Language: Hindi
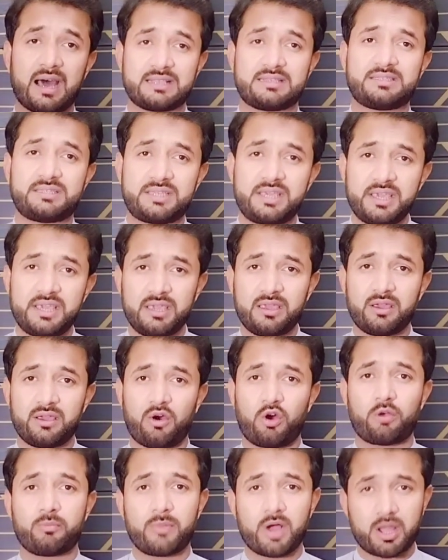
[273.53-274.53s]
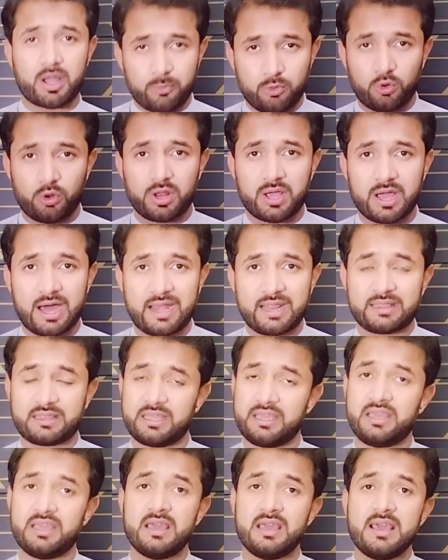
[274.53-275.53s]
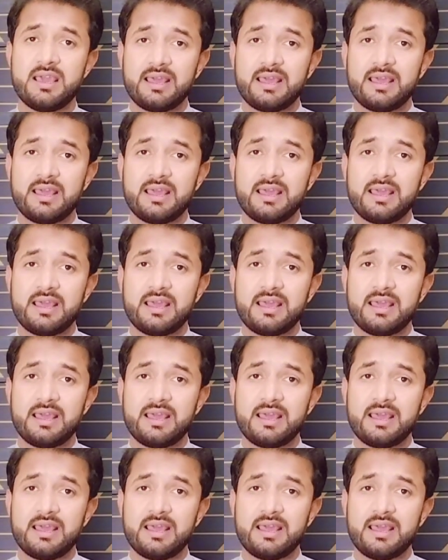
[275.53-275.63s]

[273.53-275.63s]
अच्छी और मकबूल गाड़ी थी